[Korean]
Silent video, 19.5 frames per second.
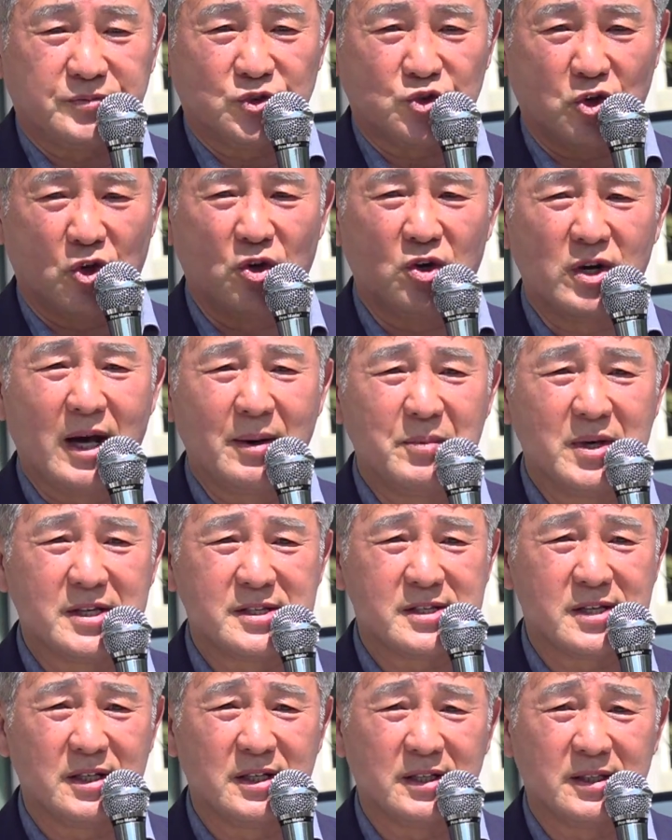
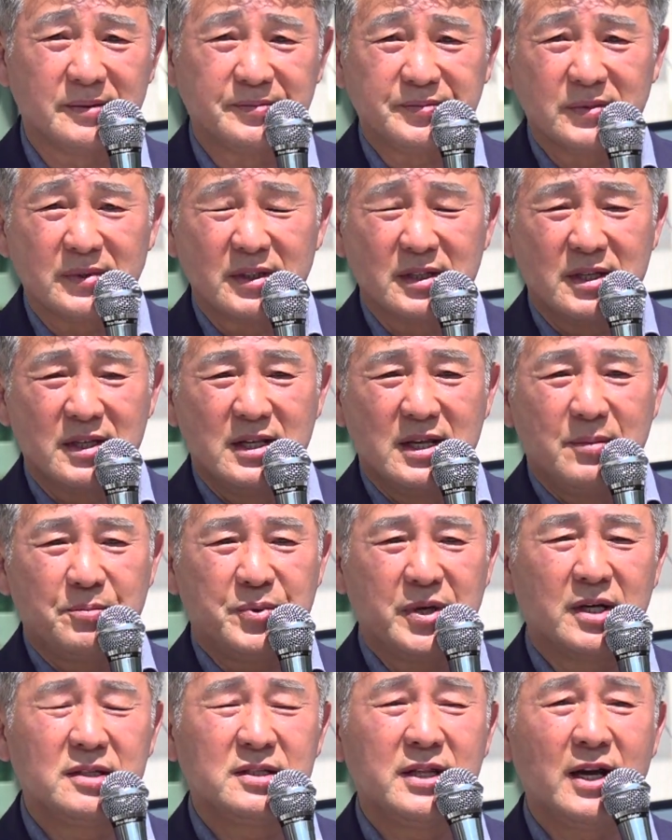조언하면서
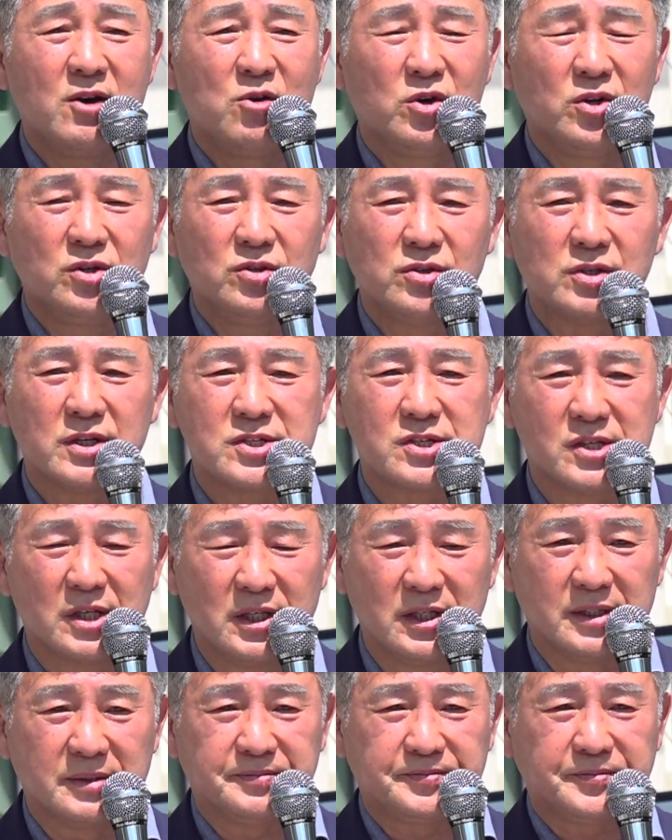
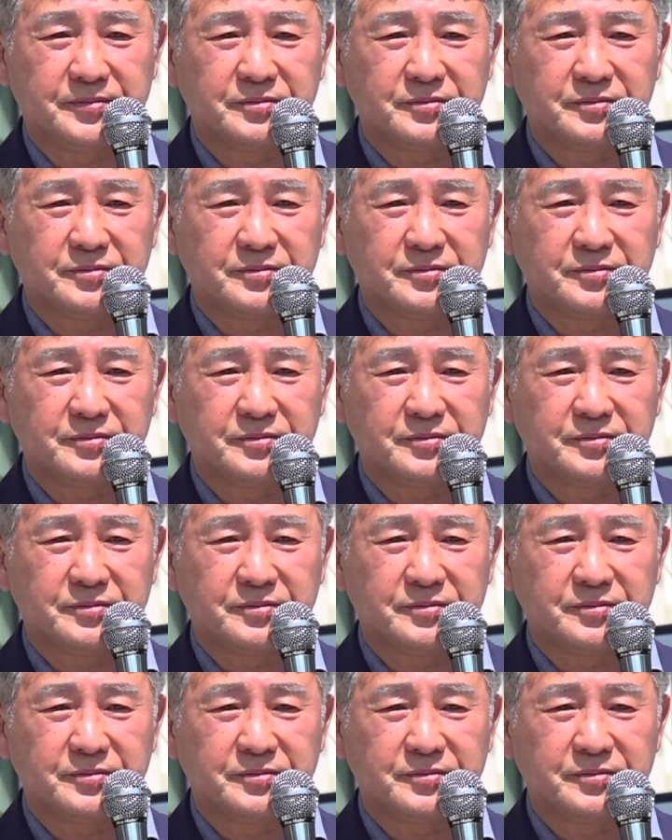평담원으로서